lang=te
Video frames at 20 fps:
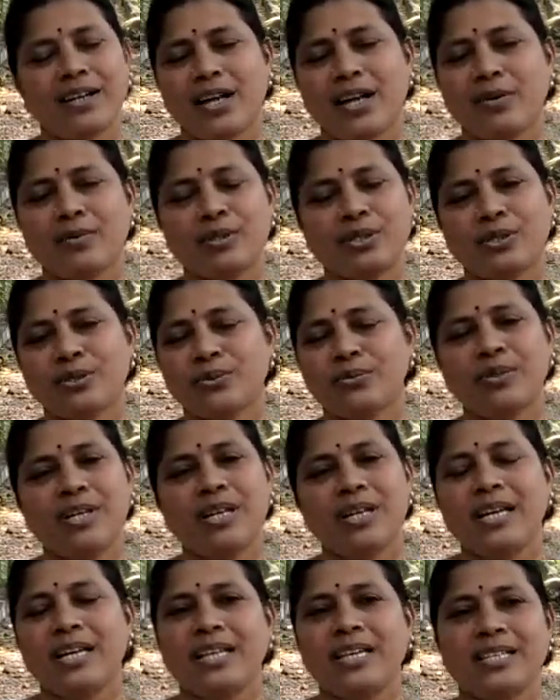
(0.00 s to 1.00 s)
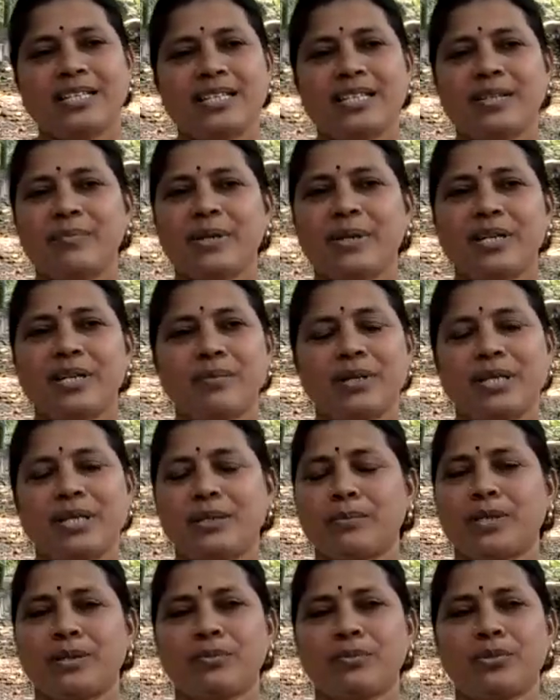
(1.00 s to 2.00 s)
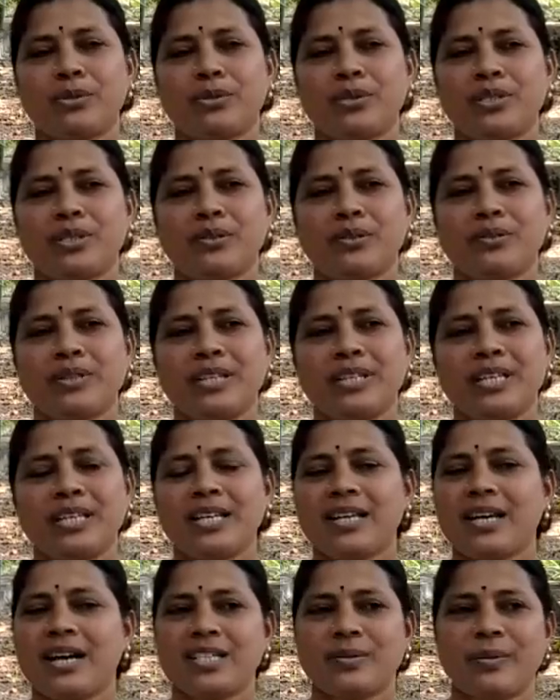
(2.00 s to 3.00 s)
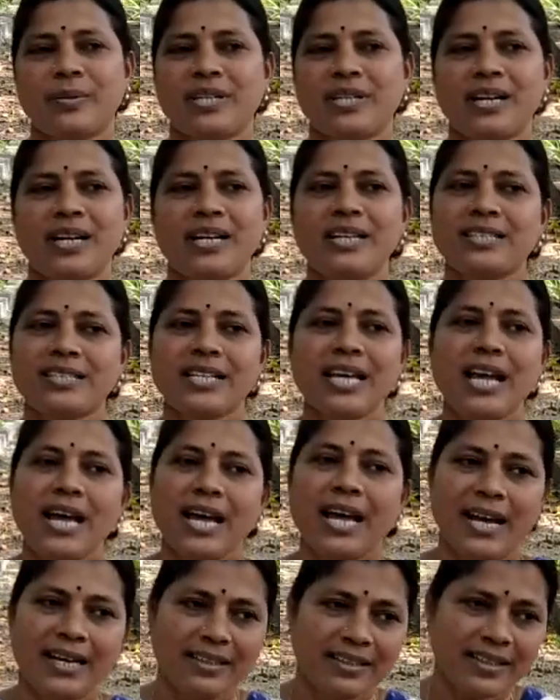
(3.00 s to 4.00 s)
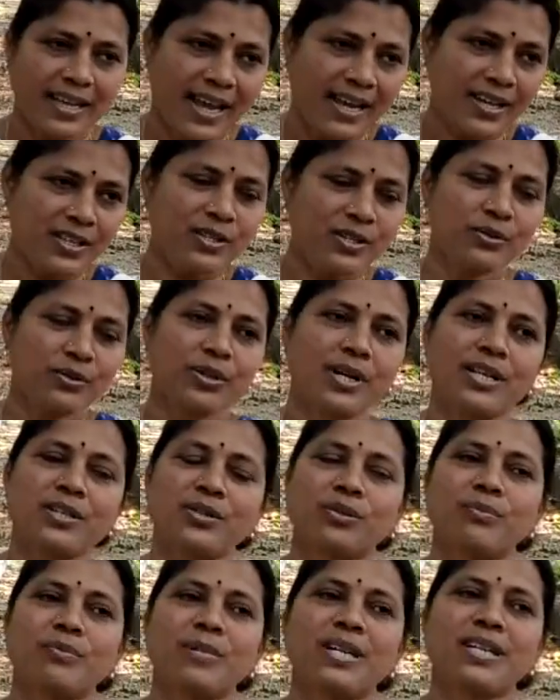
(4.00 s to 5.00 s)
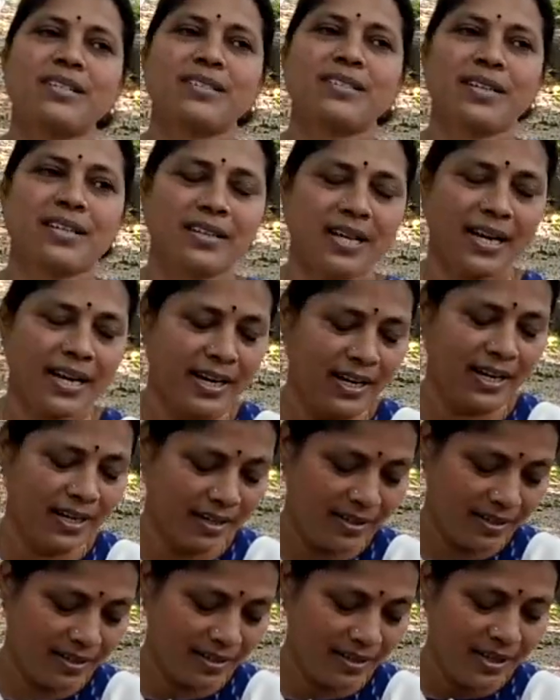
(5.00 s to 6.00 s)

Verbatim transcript: రావచ్చు ఈ ట్రీట్మెంట్ మాత్రం అద్భుతంగా ఉంది ఈ హాస్పిటల్స్ అండ్ థ్యాంక్స్ టు రాజ్ కుమార్ సార్ అండ్